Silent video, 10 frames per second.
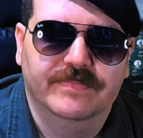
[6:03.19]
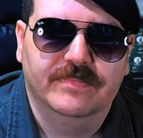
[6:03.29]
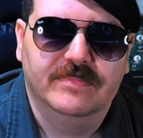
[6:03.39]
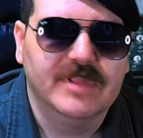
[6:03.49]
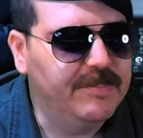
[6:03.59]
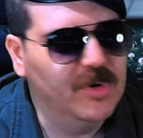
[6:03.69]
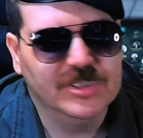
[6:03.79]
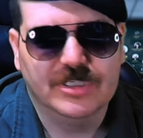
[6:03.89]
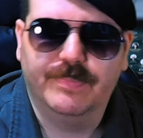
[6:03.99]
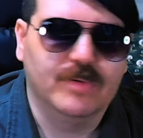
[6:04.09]
Depois
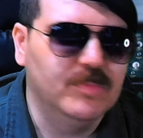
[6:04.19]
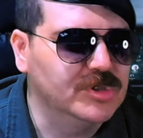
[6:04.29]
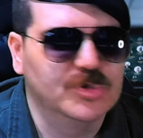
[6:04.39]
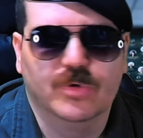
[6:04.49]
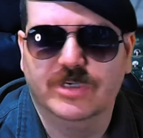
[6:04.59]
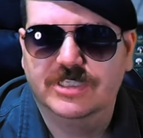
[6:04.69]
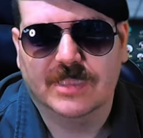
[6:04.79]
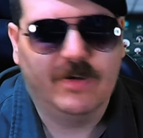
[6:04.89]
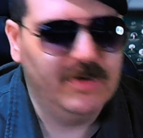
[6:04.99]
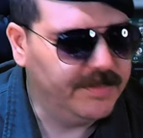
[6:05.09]
em promoções e
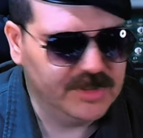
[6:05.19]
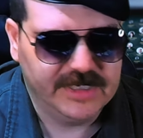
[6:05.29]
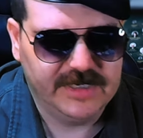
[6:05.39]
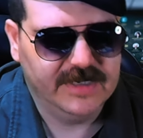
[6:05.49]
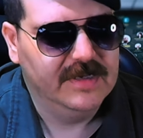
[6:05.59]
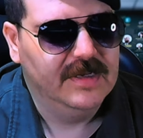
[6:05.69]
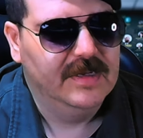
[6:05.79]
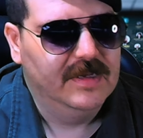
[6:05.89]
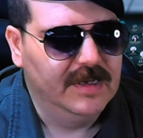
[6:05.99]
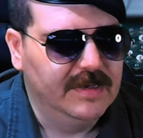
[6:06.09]
tal ele poderia
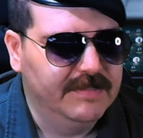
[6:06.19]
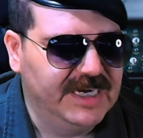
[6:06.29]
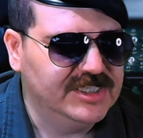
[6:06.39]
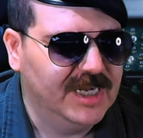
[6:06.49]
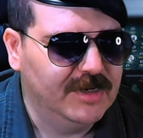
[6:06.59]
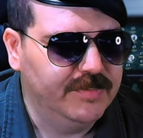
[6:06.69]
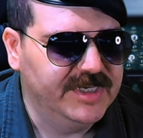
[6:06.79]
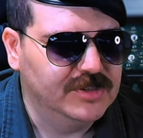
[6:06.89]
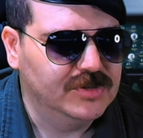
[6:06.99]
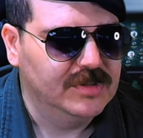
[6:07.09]
uh, baixar o
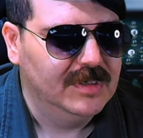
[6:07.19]
preço,